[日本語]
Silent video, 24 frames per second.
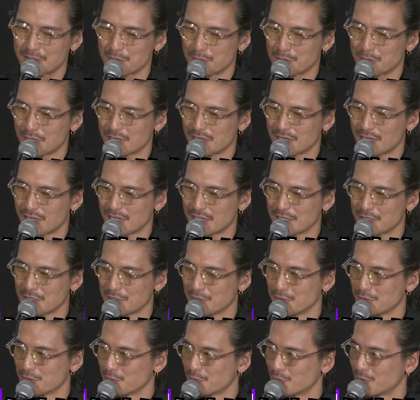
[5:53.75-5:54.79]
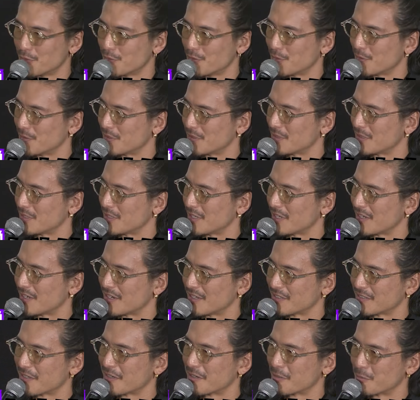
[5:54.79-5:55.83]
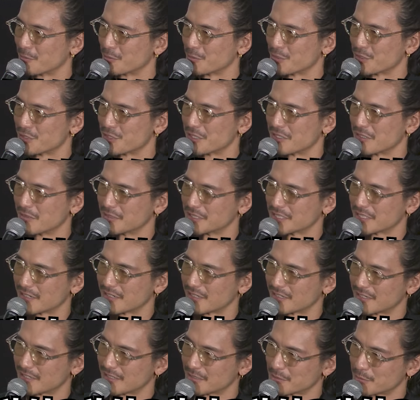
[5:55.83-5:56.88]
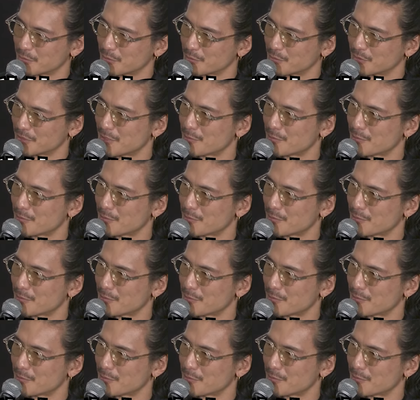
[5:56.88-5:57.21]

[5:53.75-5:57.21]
まあ俳優もやれたら本当幸せかなと思う。